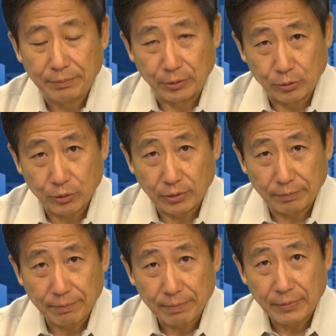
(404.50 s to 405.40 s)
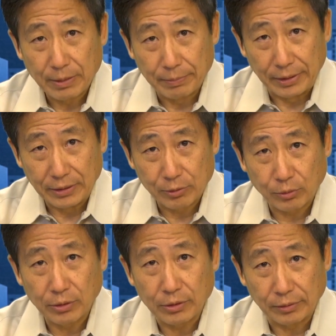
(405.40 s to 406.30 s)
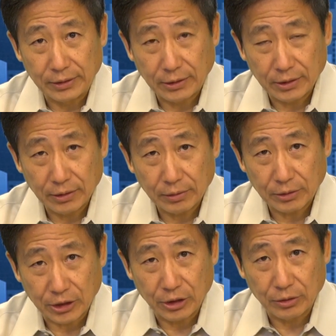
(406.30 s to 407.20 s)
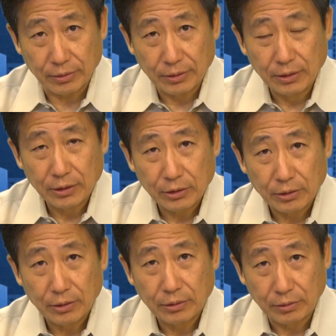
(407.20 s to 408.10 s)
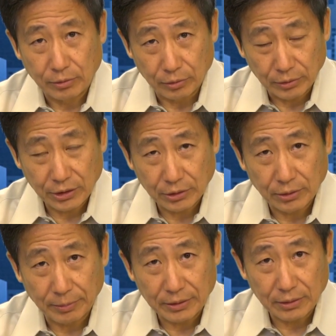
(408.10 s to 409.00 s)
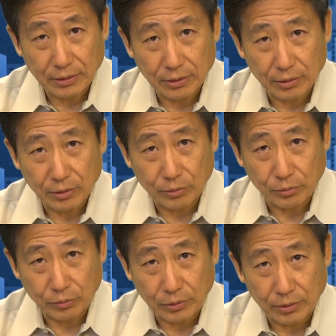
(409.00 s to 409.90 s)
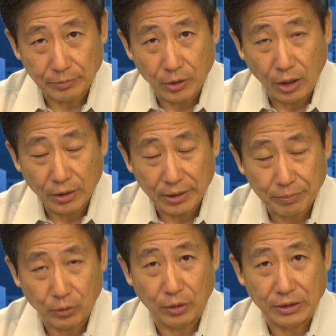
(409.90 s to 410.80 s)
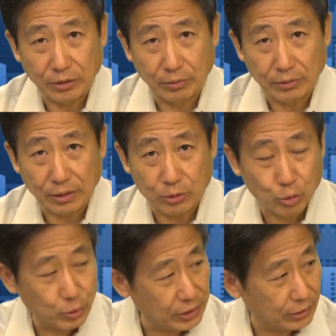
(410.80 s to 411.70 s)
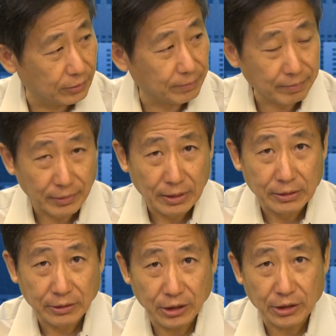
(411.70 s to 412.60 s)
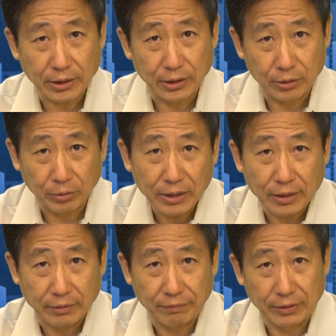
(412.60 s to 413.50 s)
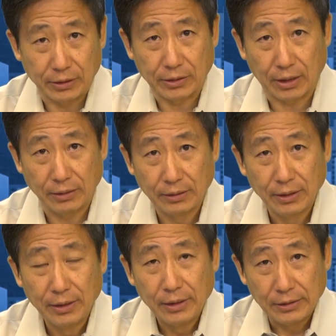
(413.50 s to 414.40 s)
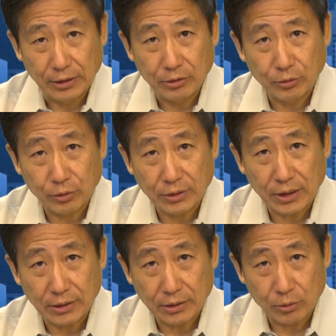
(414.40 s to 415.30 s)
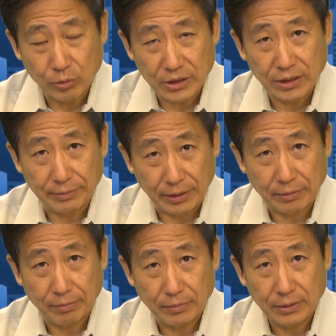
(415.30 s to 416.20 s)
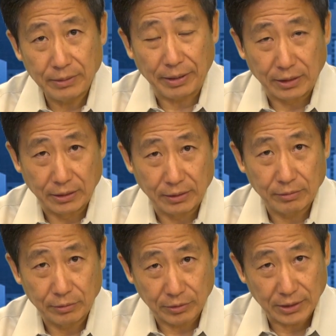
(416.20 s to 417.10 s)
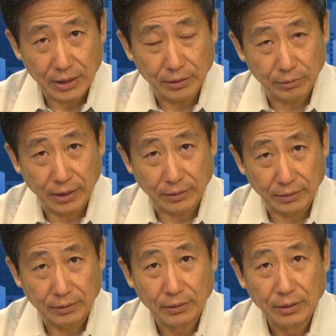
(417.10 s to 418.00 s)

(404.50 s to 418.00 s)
比如说。美国有一些节日，尤其是那么什么 y o g Kippur 这种叫赎罪日，嗯，这是给犹太人放的假。也就是说，在公司里面一百个人有三个犹太人，